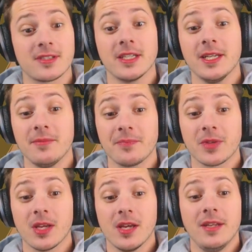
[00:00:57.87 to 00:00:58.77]
sehen.
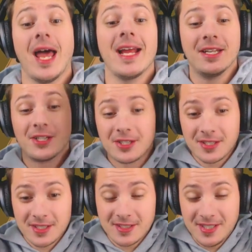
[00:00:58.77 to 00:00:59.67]
Nein!
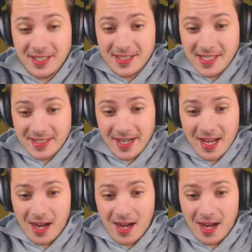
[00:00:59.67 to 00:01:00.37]
Sieht nicht danach